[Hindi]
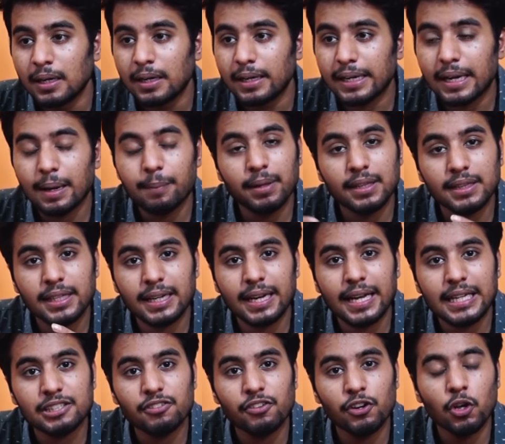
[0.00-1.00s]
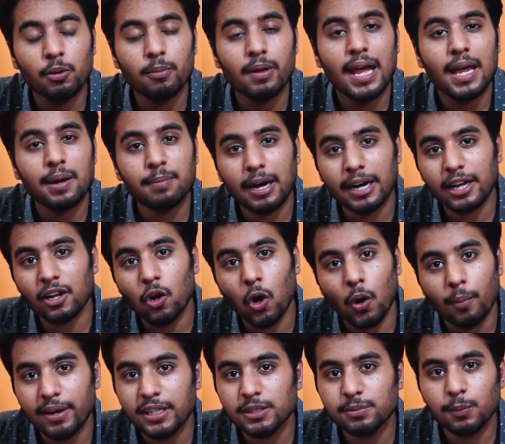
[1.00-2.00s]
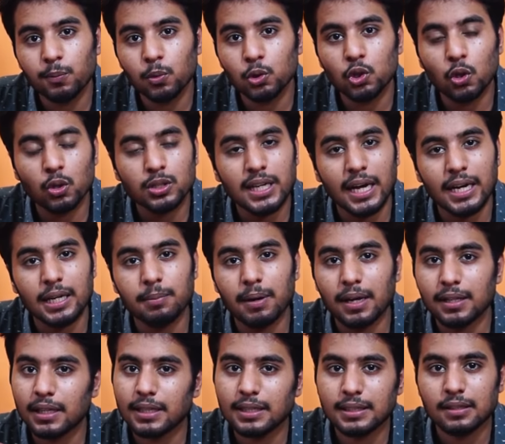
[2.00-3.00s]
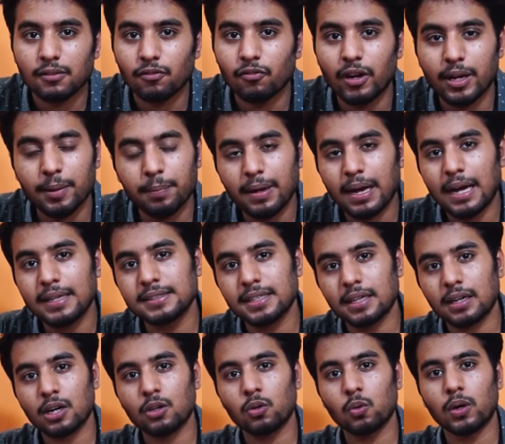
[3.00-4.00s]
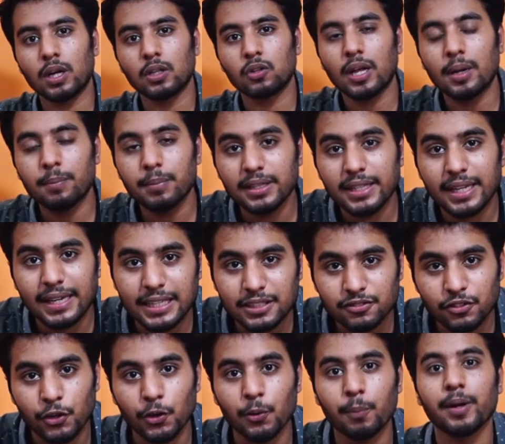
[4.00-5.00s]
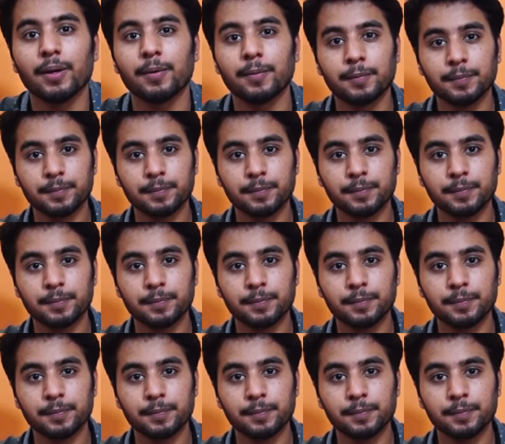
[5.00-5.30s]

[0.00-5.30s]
ठीक है मिलते हैं नेक्स्ट वीडियो में यार बाकी कमेंट्स में पूछ लो सारी बातें वहीं पे आंसर कर दूंगा तो यार मिलते हैं नेक्स्ट वीडियो में